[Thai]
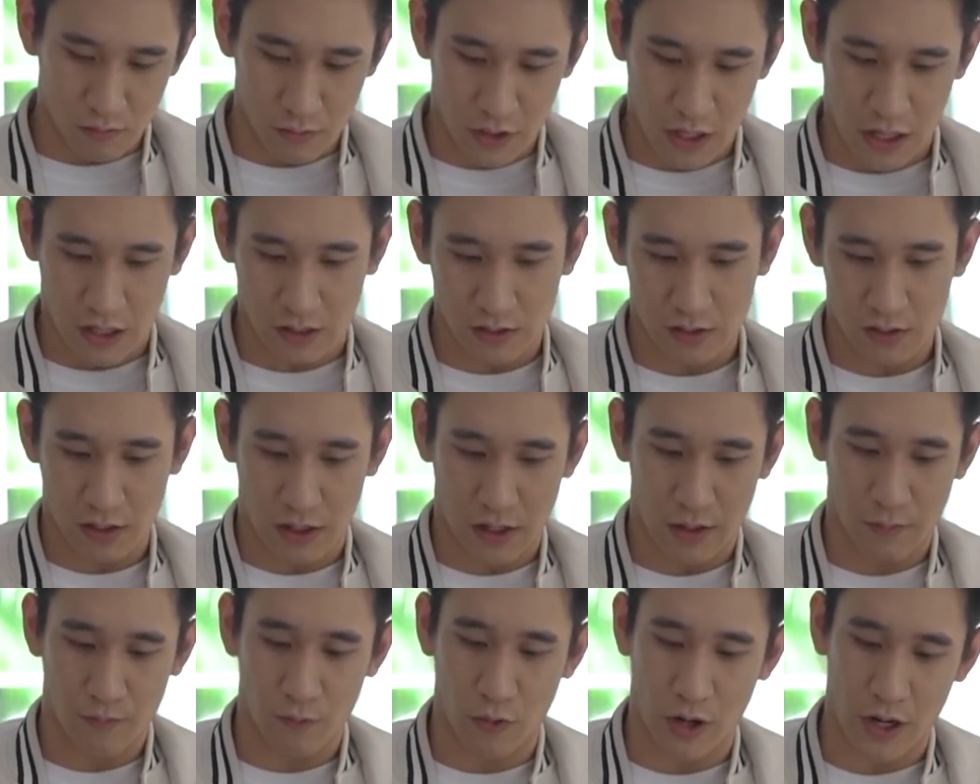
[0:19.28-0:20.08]
มอยากเซ
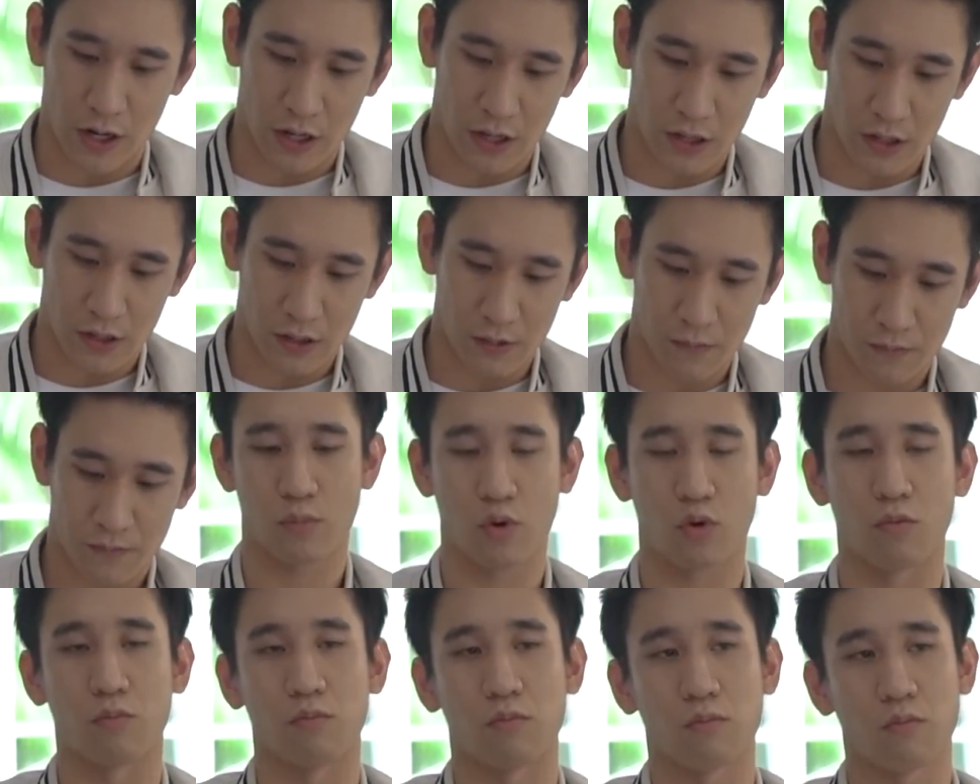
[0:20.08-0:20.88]
ฟไว้
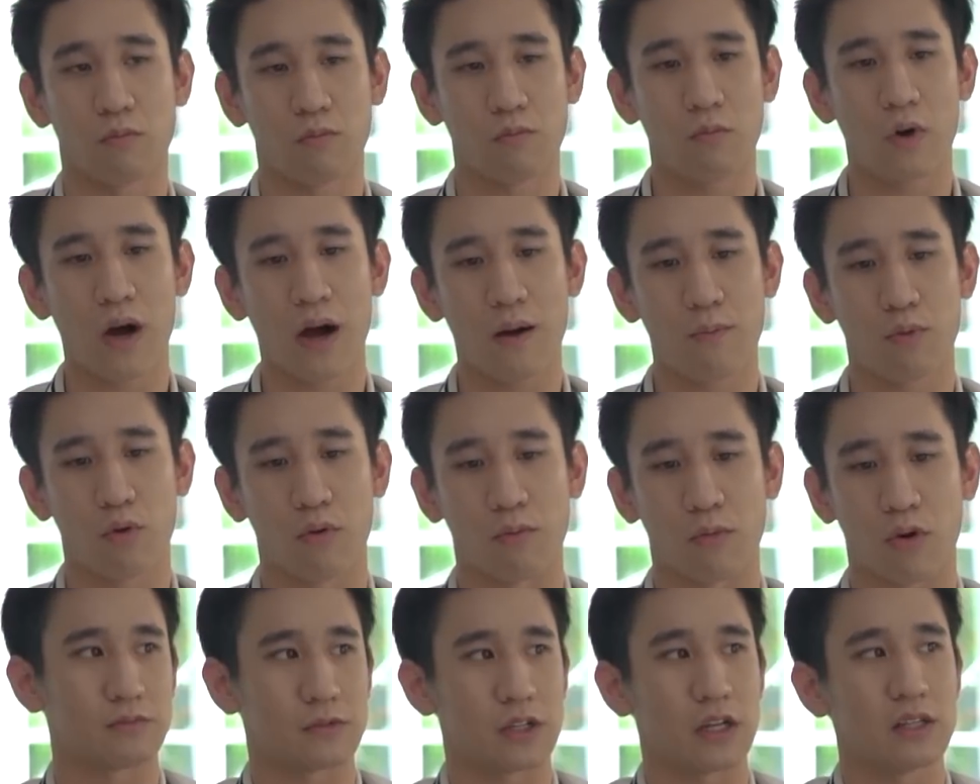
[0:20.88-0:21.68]
ผมว่า
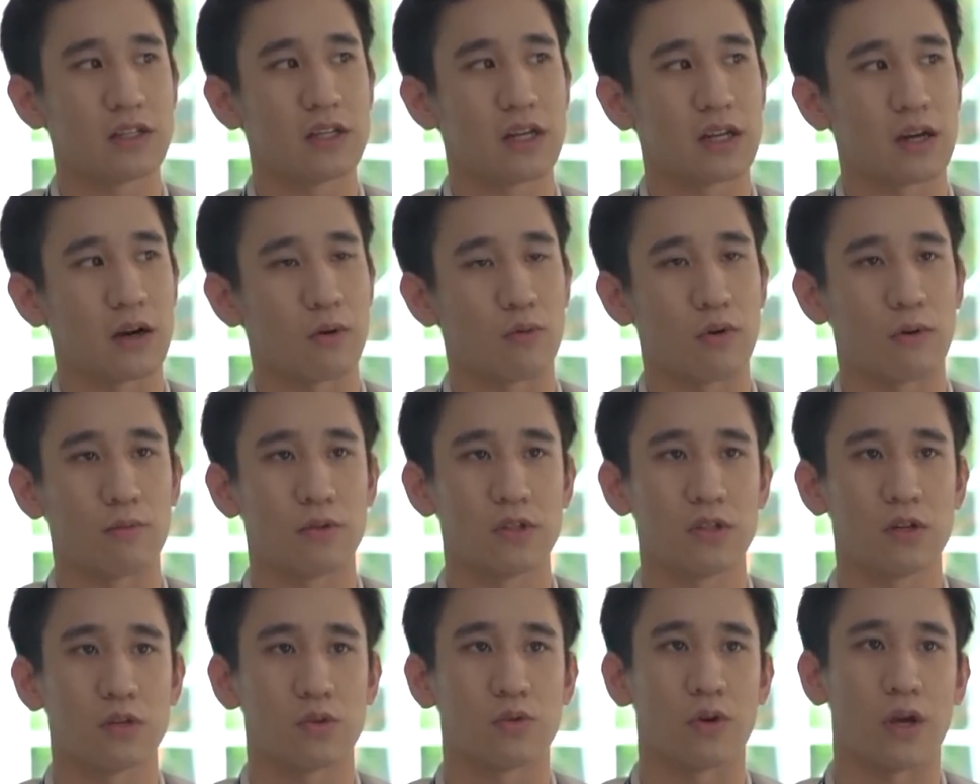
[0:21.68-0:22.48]
ผมชัดเจนกับความ
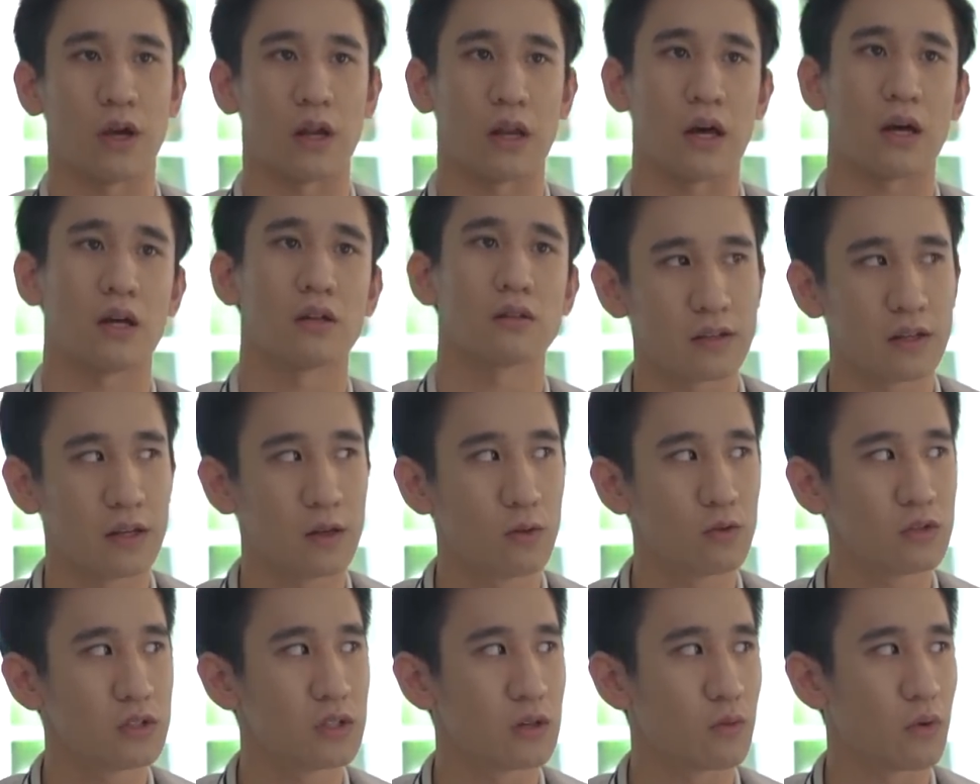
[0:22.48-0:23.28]
รู้สึกตัวเองละ
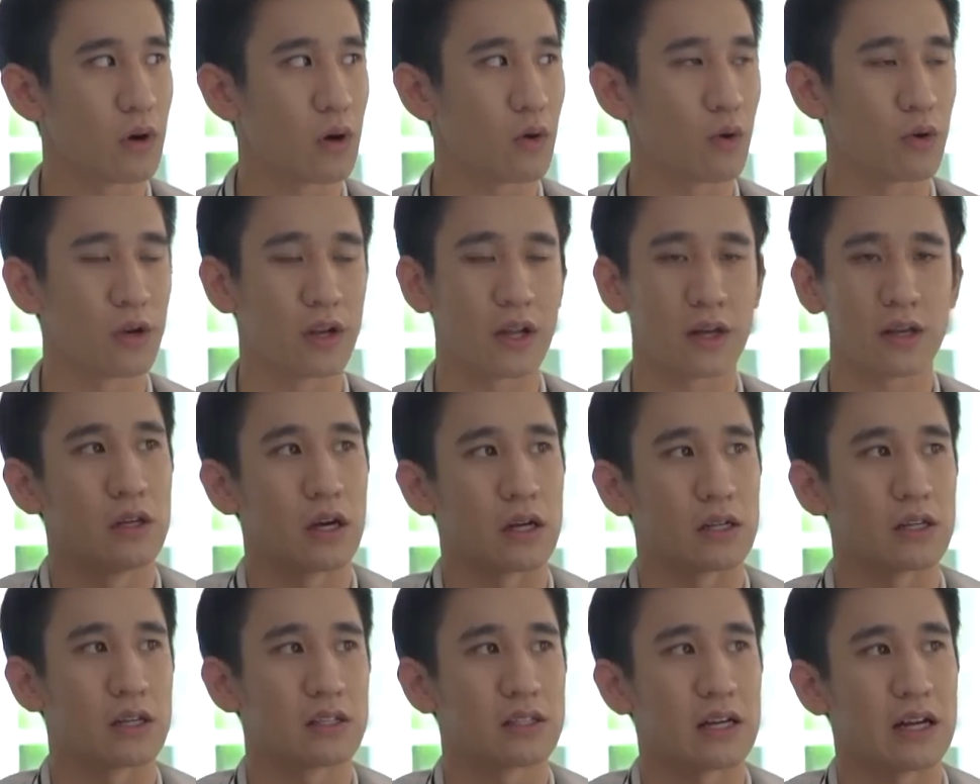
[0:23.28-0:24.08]
ที่รู้สึกว่าคนนี้
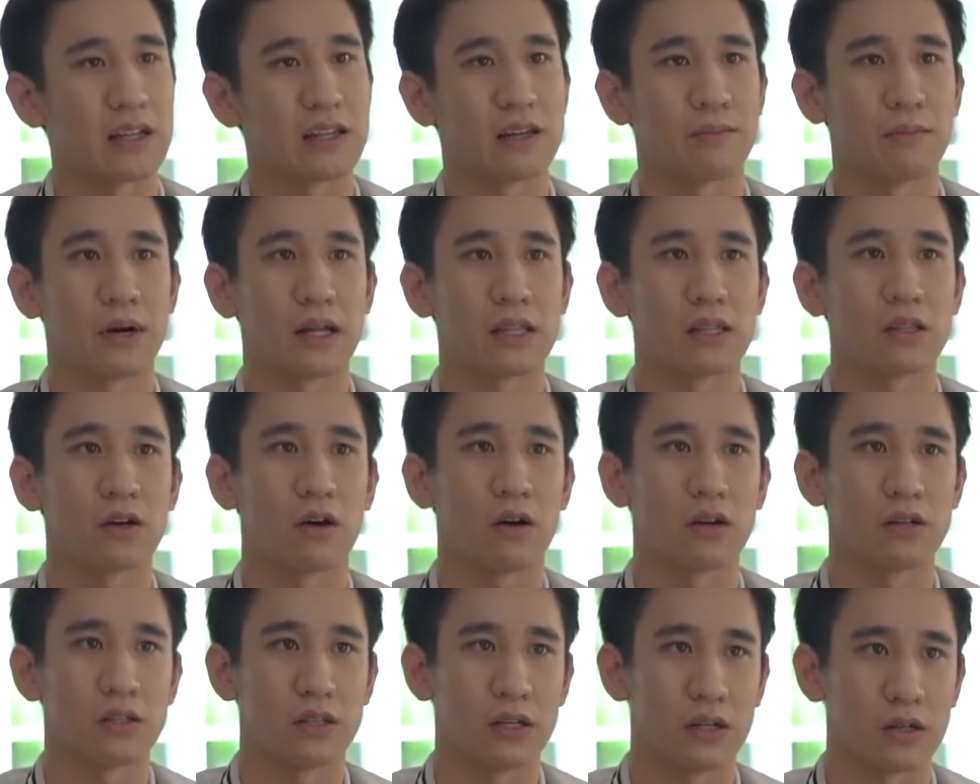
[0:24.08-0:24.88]
อยากจะสานสัมพันธ์
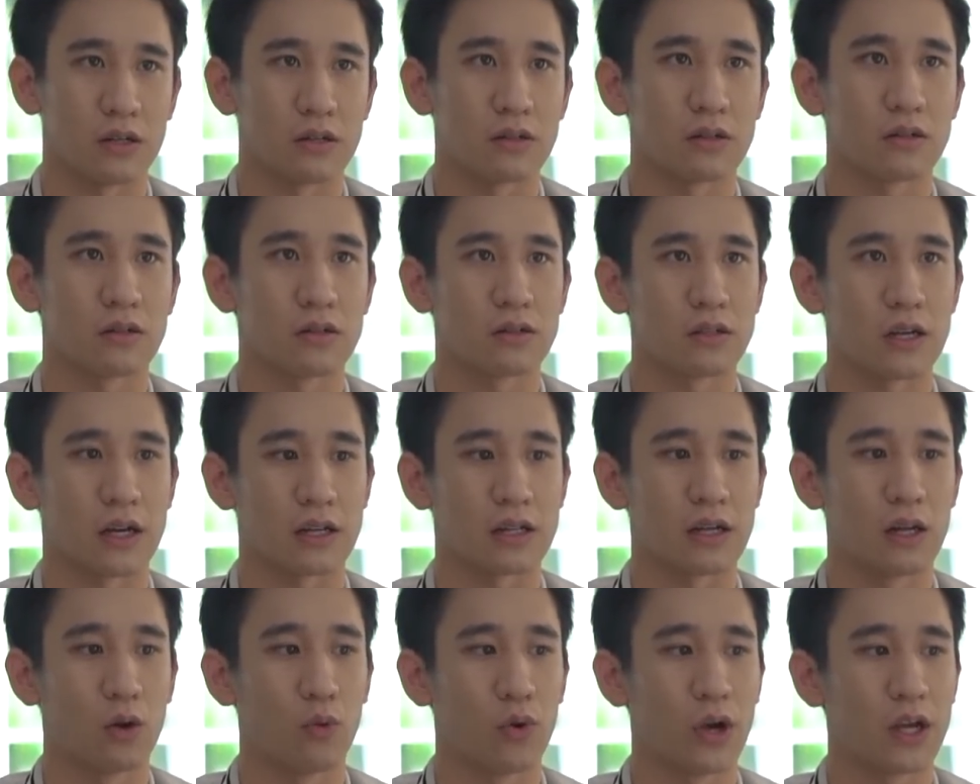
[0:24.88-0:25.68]
ต่อจริงๆอ
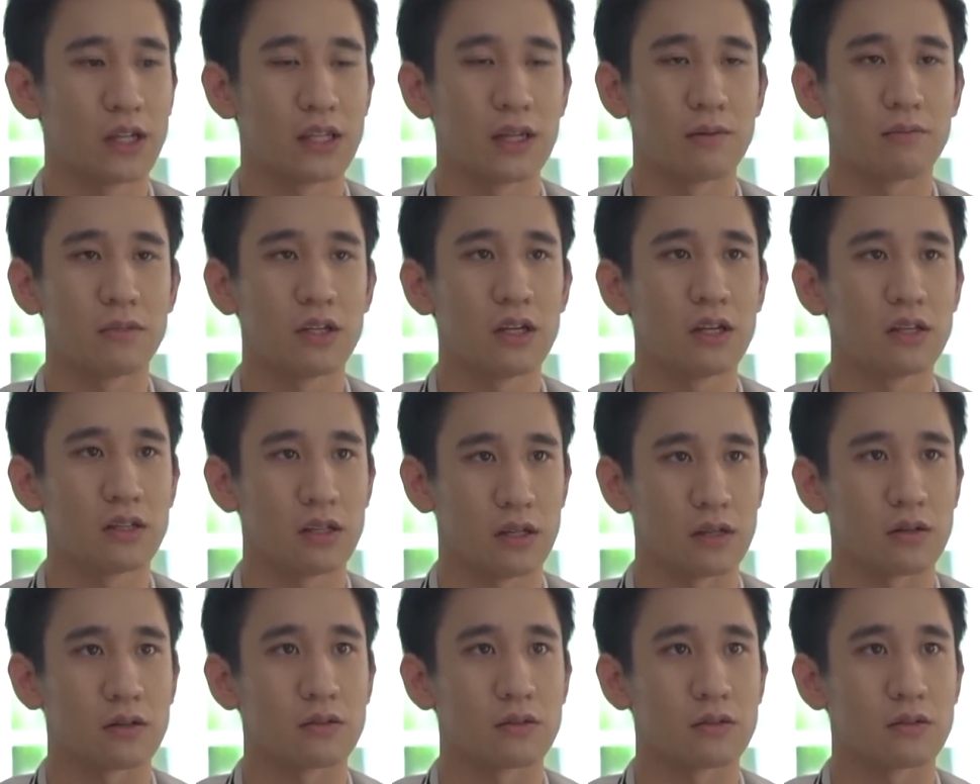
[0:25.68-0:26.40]
ยากจะลุยให้เต็มที่จริ